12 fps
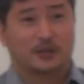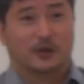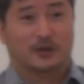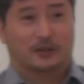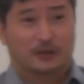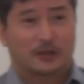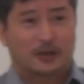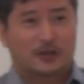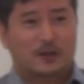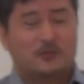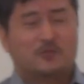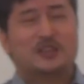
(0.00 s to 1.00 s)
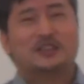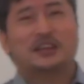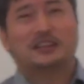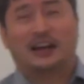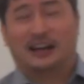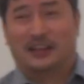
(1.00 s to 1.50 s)
言われた見
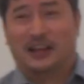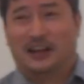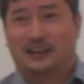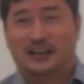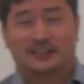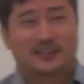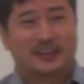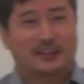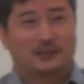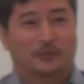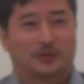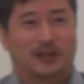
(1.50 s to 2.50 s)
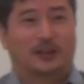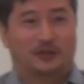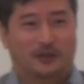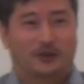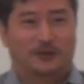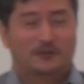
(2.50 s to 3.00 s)
てたんなら助けてと思ったけ
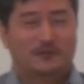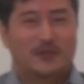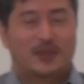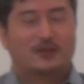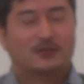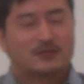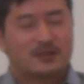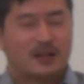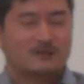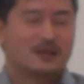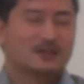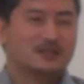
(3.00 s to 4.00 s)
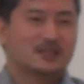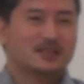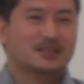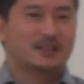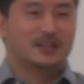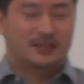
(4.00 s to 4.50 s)
ど「よく我慢して
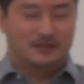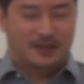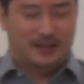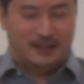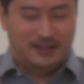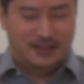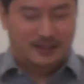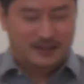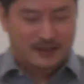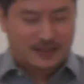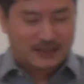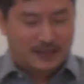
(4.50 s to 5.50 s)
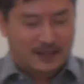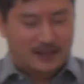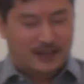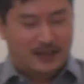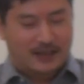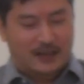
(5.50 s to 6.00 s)
きたね」って言われて、
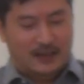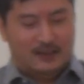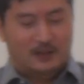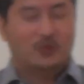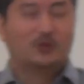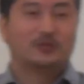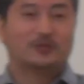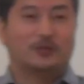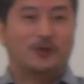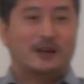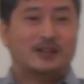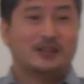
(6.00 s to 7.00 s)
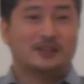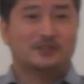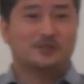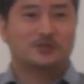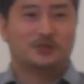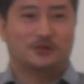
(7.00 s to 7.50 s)
えー、で「もうすぐ終わりなんで
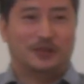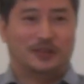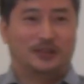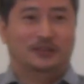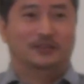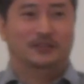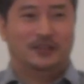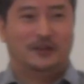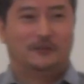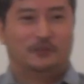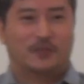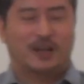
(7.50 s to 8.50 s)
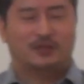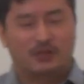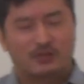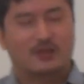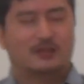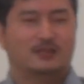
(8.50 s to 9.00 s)
しょ?」って言われたんですね「あ
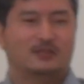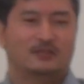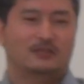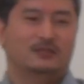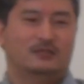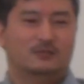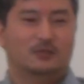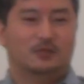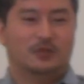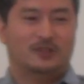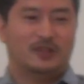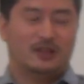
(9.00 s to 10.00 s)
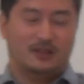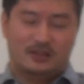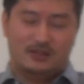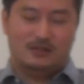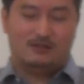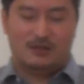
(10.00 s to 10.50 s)
そうなんですもう23
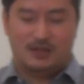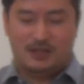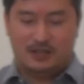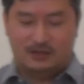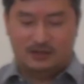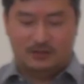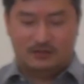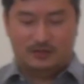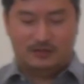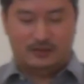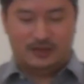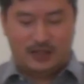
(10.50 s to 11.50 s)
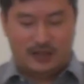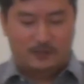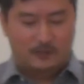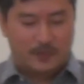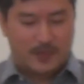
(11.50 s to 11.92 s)
日で終わりなんです」って言って